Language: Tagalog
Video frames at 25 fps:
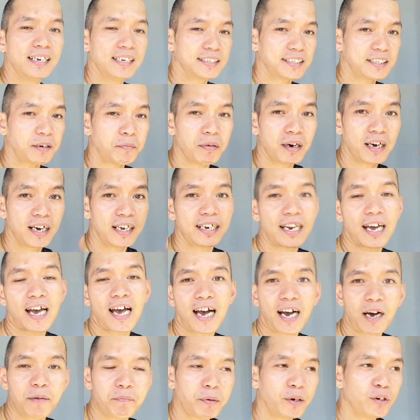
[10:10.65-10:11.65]
Sa mga
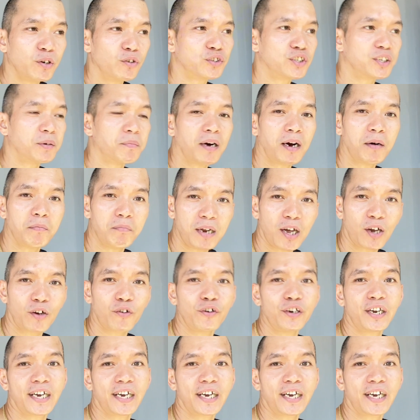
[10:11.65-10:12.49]
nakakapanood sa mga vlog ko,